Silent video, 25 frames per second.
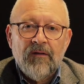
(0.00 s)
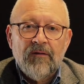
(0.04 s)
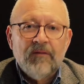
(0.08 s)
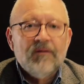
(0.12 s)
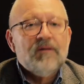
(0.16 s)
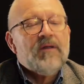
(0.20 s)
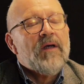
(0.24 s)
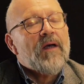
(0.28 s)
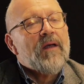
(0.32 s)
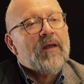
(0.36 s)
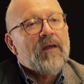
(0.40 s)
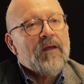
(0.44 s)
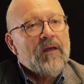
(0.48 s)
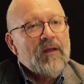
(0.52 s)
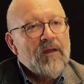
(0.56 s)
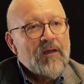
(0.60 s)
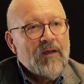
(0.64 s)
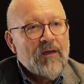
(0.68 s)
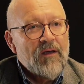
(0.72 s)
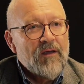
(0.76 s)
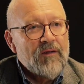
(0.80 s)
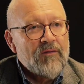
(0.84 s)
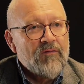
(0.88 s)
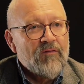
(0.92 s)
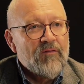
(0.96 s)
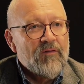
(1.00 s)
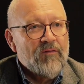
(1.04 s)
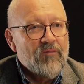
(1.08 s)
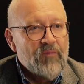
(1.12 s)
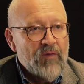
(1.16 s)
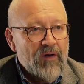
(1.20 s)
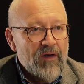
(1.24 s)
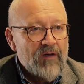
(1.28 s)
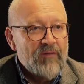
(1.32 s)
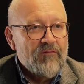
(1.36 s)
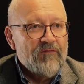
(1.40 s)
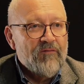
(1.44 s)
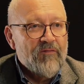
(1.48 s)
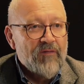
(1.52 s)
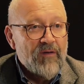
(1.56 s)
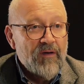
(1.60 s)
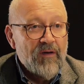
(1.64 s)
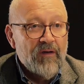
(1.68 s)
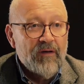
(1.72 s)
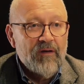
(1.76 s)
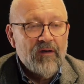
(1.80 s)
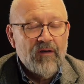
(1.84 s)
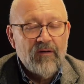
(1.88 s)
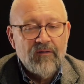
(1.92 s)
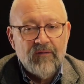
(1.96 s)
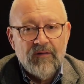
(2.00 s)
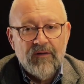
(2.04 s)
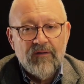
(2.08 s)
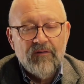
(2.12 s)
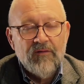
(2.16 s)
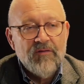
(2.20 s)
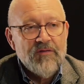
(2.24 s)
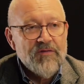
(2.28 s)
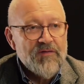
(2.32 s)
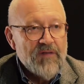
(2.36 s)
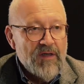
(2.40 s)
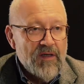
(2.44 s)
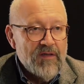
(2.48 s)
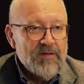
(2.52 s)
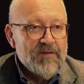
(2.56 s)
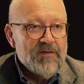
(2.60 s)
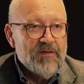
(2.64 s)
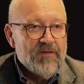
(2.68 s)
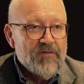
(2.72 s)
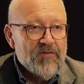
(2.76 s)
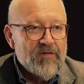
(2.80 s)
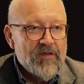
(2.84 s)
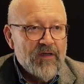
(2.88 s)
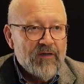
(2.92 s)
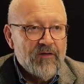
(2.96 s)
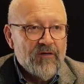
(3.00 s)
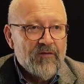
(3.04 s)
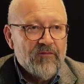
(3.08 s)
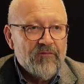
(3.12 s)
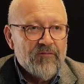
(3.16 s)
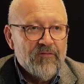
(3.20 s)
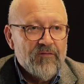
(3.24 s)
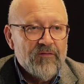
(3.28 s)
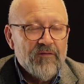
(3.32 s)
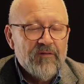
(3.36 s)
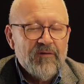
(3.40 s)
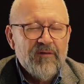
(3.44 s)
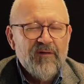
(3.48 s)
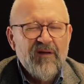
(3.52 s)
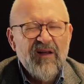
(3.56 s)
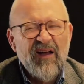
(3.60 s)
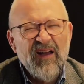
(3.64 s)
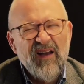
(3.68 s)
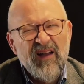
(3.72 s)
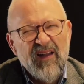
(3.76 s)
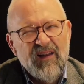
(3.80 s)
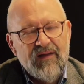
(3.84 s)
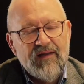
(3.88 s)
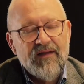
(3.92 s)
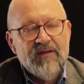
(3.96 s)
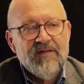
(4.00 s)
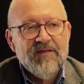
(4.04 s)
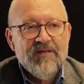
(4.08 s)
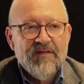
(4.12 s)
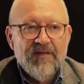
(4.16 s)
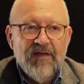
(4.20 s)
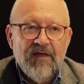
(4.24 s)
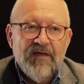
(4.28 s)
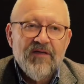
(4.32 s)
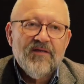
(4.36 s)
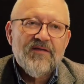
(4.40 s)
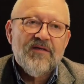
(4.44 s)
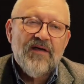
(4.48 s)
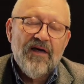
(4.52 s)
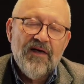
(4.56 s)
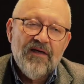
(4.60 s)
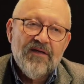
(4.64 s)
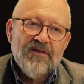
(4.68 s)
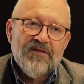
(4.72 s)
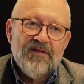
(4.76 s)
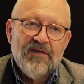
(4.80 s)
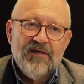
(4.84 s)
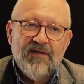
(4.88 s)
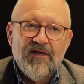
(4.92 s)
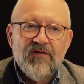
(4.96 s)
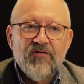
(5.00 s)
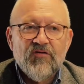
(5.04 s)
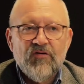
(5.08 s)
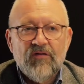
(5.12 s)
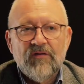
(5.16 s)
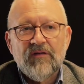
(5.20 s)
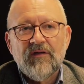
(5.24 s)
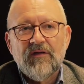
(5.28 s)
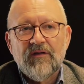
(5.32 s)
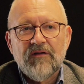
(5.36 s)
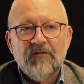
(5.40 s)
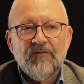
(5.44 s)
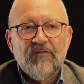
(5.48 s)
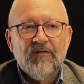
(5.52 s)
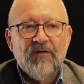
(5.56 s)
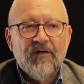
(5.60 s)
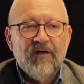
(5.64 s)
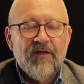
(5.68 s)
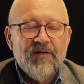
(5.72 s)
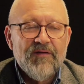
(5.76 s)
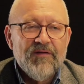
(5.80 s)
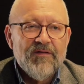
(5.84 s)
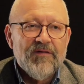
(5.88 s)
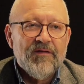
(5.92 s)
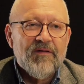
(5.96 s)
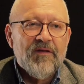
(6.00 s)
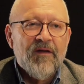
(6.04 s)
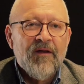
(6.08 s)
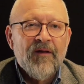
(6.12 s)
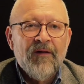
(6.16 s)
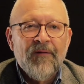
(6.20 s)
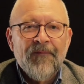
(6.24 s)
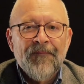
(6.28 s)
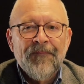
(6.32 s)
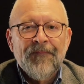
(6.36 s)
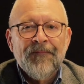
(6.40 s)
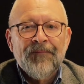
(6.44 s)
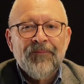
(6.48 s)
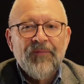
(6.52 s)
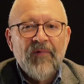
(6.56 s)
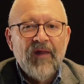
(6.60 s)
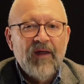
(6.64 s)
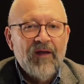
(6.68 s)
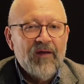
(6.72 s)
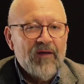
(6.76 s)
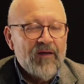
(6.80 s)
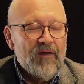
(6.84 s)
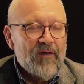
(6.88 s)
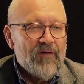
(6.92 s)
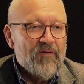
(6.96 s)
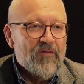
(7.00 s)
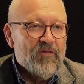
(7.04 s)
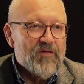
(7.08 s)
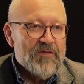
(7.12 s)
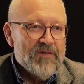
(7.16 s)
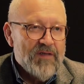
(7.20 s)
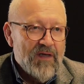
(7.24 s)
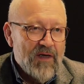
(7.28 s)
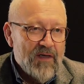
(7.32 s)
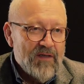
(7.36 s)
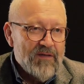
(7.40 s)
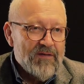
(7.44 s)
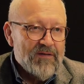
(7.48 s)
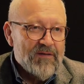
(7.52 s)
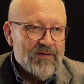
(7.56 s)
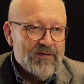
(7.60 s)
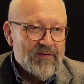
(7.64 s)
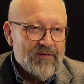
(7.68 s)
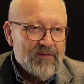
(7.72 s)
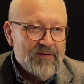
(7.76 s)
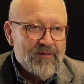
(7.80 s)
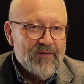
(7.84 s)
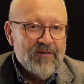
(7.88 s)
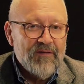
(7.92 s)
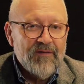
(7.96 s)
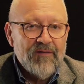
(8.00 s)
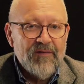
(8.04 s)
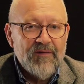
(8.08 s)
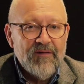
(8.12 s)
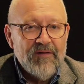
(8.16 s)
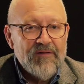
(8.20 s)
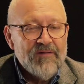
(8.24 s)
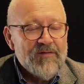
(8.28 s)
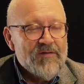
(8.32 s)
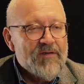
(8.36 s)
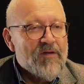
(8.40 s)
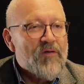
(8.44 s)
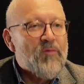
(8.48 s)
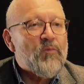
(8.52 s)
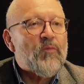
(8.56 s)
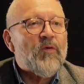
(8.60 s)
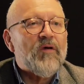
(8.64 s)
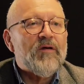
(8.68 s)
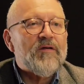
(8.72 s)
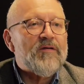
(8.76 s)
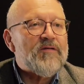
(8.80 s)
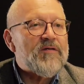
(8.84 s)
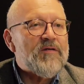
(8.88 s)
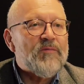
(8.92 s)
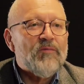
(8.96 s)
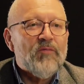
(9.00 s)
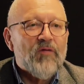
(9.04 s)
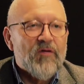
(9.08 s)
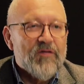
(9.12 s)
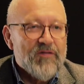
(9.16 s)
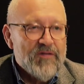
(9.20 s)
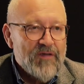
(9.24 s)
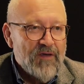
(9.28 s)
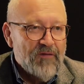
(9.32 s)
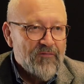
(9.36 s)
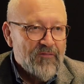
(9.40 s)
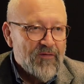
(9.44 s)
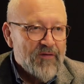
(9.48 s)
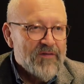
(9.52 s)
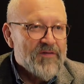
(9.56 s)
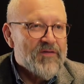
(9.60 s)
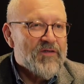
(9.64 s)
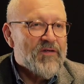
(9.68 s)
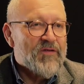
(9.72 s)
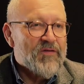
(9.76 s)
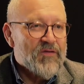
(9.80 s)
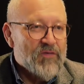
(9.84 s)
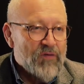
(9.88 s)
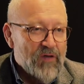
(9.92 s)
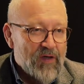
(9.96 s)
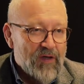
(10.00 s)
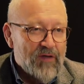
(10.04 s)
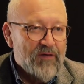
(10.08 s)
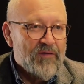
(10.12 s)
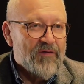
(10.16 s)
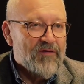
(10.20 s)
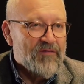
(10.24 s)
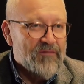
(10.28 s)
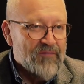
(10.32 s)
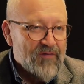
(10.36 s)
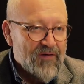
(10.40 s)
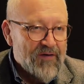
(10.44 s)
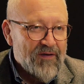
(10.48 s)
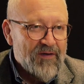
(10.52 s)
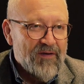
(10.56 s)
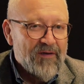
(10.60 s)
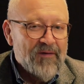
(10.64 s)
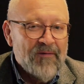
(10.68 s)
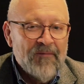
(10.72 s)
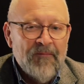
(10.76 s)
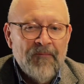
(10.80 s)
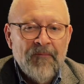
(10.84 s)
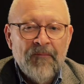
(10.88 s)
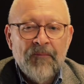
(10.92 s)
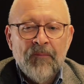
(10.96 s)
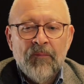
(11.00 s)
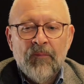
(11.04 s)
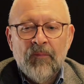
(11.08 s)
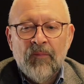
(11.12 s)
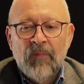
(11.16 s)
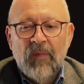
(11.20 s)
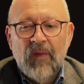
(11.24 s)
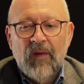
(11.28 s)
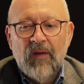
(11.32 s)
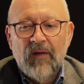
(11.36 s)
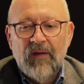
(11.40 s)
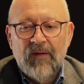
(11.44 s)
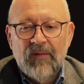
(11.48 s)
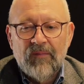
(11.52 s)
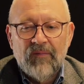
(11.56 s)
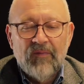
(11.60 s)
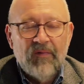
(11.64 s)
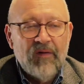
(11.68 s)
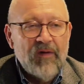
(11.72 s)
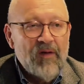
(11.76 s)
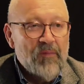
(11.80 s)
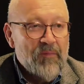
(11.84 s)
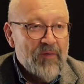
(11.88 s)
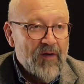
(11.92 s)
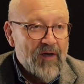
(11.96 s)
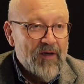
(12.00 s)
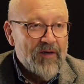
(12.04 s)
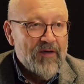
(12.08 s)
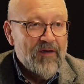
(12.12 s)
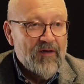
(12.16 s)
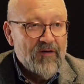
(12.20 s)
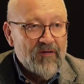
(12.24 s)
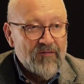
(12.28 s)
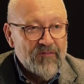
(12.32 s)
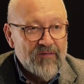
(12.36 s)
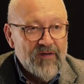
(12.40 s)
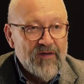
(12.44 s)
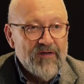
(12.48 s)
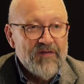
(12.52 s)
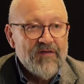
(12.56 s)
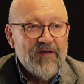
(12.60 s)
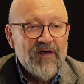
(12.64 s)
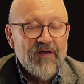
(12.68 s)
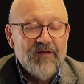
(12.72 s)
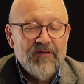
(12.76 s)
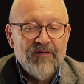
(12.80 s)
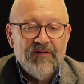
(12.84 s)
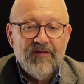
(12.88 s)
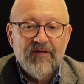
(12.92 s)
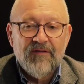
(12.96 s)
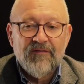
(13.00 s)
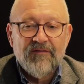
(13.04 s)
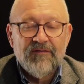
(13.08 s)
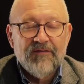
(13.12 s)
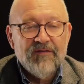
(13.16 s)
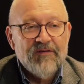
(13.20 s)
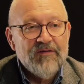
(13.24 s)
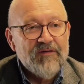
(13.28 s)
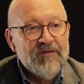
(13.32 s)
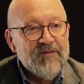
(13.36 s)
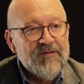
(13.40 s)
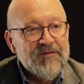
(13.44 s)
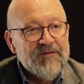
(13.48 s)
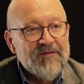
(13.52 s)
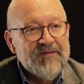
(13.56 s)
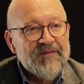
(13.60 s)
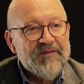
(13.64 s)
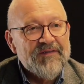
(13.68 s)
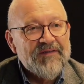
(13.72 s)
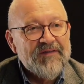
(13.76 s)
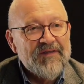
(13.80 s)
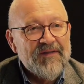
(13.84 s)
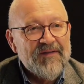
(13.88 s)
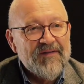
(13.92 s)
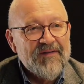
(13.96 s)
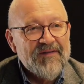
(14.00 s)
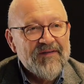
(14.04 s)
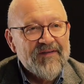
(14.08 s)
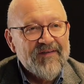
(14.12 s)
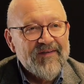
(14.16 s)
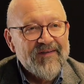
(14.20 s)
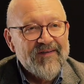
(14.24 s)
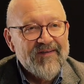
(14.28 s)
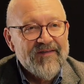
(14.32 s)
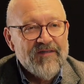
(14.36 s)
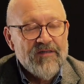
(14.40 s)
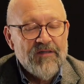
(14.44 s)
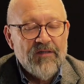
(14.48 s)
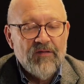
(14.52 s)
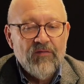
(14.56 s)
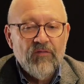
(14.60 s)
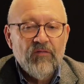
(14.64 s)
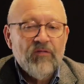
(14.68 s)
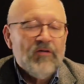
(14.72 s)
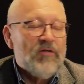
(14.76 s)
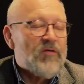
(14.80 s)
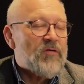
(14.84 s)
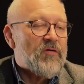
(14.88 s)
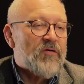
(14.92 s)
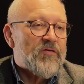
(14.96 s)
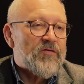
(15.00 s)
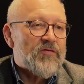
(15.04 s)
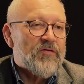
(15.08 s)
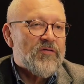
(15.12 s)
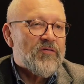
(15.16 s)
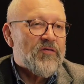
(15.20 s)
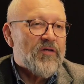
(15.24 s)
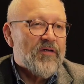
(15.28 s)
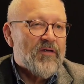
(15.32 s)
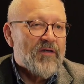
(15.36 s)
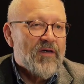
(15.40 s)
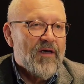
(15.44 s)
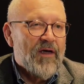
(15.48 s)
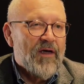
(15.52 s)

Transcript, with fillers: Und der Krieg hat in beiden Fällen auch in Ostasien stattgefunden. Allerdings, da zeigen sich dann schon die Differenzen. Der Krieg in Ostasien äh, ist im Prinzip 1914 zu Ende, weil ähm, Japaner auf der Seite der Entente äh, in den Krieg ziehen und die Deutschen dort